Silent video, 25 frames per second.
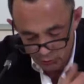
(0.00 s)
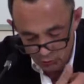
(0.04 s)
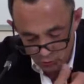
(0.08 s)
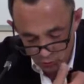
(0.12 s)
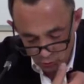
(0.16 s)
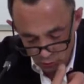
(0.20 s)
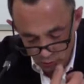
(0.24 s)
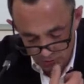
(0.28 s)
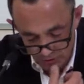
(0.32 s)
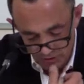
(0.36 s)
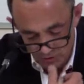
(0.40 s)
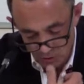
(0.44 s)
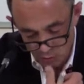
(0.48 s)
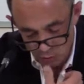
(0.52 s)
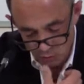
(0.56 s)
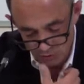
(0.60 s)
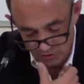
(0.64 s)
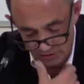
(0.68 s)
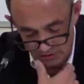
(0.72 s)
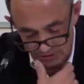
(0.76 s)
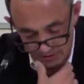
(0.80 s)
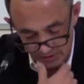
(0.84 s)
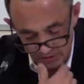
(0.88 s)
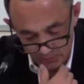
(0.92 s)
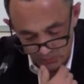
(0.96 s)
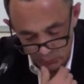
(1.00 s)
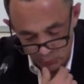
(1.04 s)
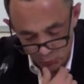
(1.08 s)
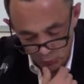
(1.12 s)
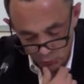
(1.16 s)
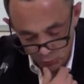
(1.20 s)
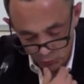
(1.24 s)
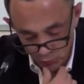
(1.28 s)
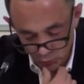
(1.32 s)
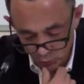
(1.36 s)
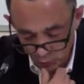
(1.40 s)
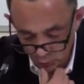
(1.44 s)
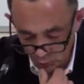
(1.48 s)
notions qui aient suscité
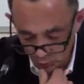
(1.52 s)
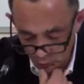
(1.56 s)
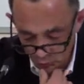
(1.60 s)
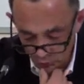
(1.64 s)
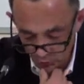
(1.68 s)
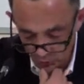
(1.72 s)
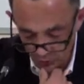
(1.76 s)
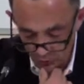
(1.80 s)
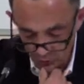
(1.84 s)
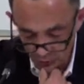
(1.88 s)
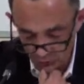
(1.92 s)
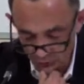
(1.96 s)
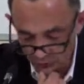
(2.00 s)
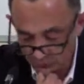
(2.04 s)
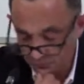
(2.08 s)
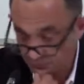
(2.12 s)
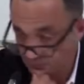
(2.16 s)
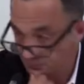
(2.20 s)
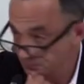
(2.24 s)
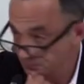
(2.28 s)
beaucoup de,